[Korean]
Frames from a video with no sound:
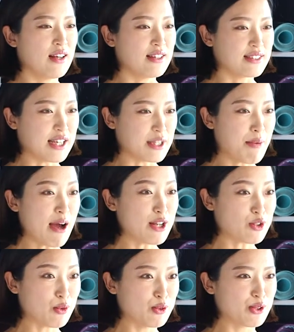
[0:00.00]
자, 이제 팔이
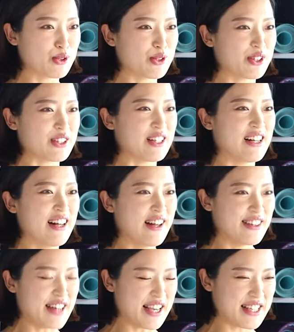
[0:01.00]
좀 후들후들
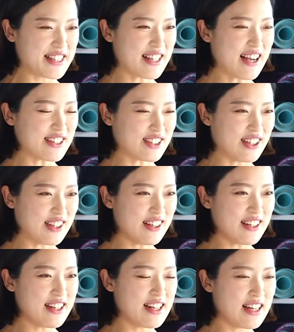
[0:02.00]
되기 시작하죠.